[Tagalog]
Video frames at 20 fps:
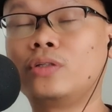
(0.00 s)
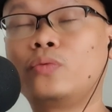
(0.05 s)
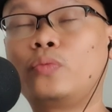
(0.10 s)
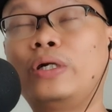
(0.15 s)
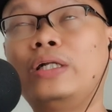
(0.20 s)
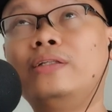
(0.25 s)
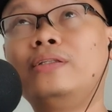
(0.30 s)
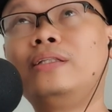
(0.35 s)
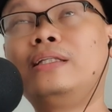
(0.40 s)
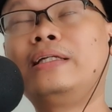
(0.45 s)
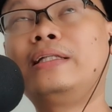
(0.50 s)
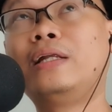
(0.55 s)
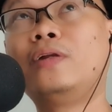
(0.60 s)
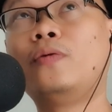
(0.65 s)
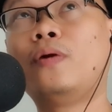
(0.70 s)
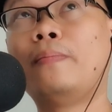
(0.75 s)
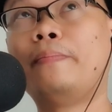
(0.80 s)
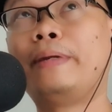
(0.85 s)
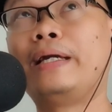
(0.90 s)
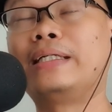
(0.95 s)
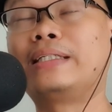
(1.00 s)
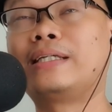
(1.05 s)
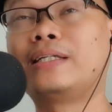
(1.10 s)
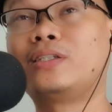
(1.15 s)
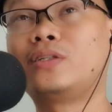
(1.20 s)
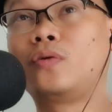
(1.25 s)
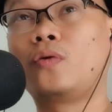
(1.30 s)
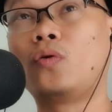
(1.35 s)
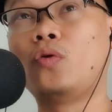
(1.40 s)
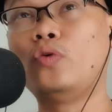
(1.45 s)
Well, hindi dalawang beses.
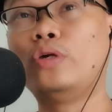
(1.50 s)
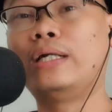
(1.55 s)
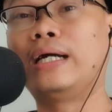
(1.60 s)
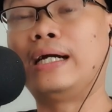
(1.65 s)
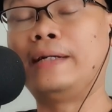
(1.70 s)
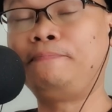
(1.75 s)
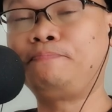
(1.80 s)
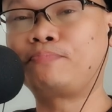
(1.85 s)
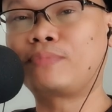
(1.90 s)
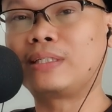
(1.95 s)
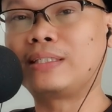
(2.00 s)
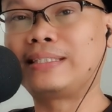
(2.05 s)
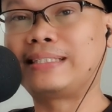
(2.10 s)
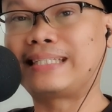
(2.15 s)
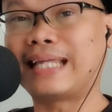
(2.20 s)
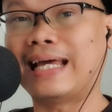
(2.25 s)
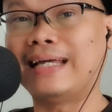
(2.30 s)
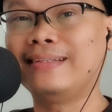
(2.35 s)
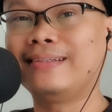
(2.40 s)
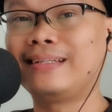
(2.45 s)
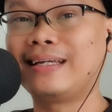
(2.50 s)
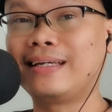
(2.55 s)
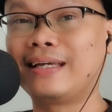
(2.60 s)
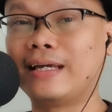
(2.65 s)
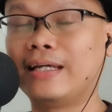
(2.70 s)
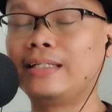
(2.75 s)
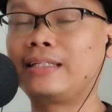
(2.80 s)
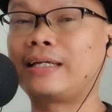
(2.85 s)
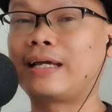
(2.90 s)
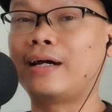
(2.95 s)
Yung una, standing
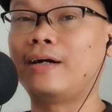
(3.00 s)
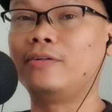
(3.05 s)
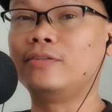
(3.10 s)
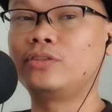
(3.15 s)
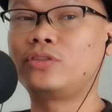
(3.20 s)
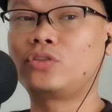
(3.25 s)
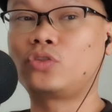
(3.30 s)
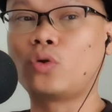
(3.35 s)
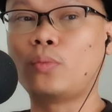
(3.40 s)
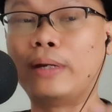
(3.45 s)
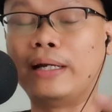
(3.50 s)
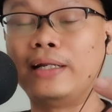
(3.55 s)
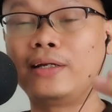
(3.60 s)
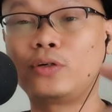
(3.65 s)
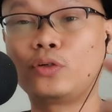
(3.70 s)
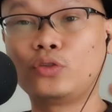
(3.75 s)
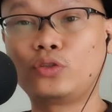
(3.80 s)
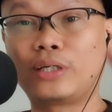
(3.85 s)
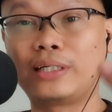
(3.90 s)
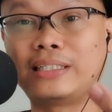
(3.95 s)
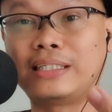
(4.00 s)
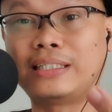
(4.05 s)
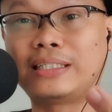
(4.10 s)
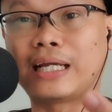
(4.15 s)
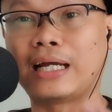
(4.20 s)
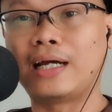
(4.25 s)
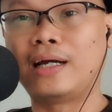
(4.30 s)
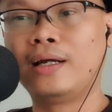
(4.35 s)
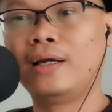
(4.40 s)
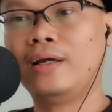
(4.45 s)
8 count. Tumalikod kasi
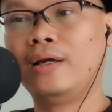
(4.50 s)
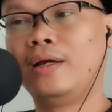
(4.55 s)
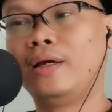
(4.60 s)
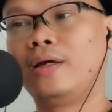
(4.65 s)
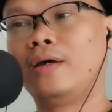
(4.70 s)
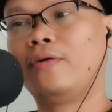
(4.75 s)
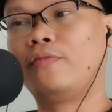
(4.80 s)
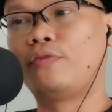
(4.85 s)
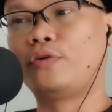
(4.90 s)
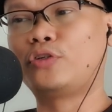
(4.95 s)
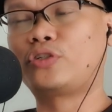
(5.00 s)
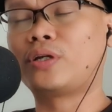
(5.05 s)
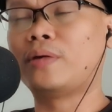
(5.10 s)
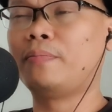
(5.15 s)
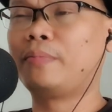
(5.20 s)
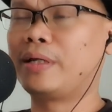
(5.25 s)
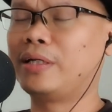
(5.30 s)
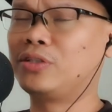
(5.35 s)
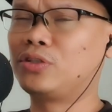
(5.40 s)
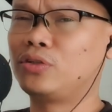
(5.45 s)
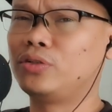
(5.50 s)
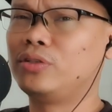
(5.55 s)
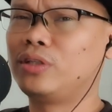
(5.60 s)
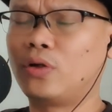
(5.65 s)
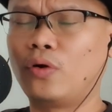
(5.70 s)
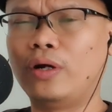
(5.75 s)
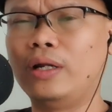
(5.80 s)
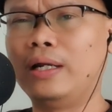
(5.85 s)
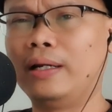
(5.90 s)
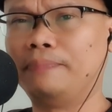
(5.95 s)
siya. For some reason, hindi
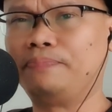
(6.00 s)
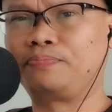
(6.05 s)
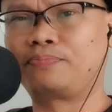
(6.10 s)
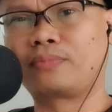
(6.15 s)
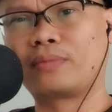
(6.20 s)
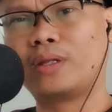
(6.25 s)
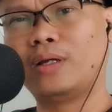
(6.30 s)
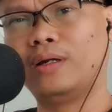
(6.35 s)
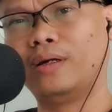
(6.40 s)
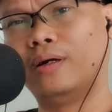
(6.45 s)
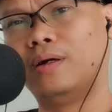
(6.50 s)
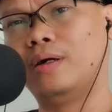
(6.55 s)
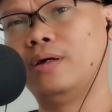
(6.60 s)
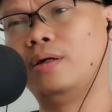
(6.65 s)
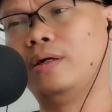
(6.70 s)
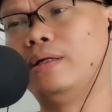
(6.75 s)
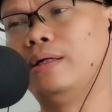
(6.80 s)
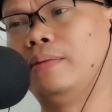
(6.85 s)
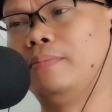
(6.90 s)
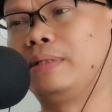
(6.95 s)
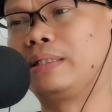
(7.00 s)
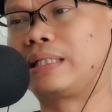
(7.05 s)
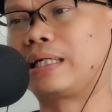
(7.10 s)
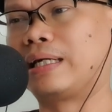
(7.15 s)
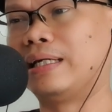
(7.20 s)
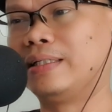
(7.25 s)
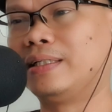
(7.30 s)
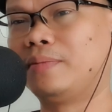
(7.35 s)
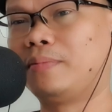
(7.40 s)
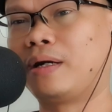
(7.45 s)
ko alam. Uh,
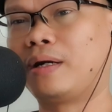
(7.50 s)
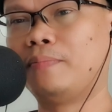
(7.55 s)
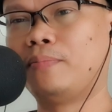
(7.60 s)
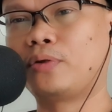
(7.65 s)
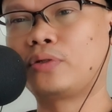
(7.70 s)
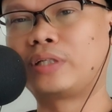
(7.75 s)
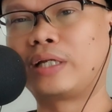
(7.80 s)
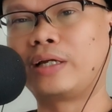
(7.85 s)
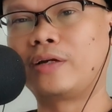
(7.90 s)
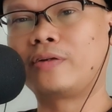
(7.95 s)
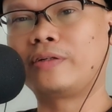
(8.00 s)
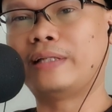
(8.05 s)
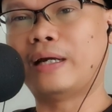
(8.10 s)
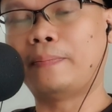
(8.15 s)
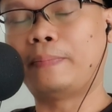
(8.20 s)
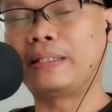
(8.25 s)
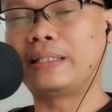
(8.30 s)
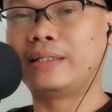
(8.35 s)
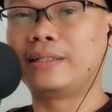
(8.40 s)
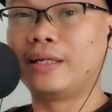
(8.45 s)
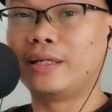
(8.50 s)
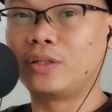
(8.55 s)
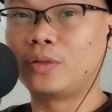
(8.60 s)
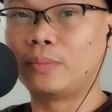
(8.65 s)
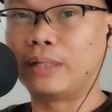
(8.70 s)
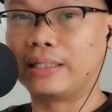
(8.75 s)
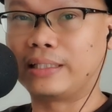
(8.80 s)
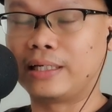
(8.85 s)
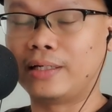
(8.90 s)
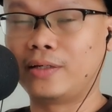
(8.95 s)
matagal na mga boksingero dapat hindi
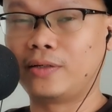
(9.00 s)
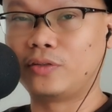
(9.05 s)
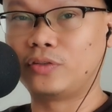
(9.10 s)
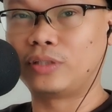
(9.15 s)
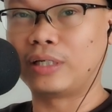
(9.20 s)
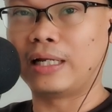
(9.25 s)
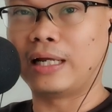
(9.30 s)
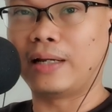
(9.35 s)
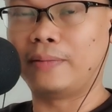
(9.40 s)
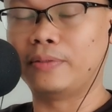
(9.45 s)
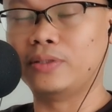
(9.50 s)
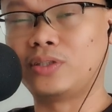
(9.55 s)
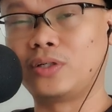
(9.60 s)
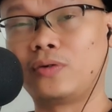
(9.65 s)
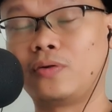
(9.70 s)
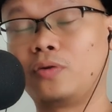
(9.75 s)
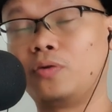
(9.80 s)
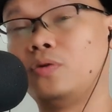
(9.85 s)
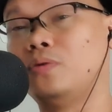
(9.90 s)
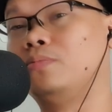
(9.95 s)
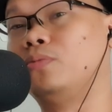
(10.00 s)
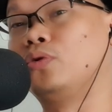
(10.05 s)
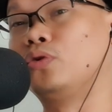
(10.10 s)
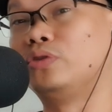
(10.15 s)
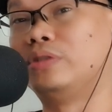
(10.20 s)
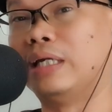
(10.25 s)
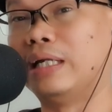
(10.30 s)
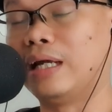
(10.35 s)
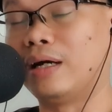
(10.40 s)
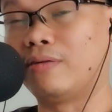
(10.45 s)
tumatalikod sa laban. Siguro
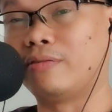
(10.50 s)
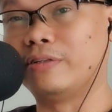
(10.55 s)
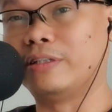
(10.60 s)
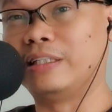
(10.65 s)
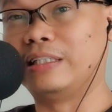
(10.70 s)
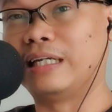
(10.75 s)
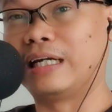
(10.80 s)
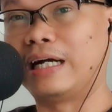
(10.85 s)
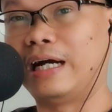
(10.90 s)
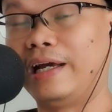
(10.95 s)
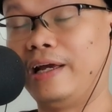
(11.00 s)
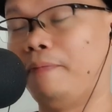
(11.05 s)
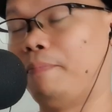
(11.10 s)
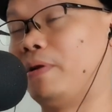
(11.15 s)
lumuhod na lang kung hindi niya kaya.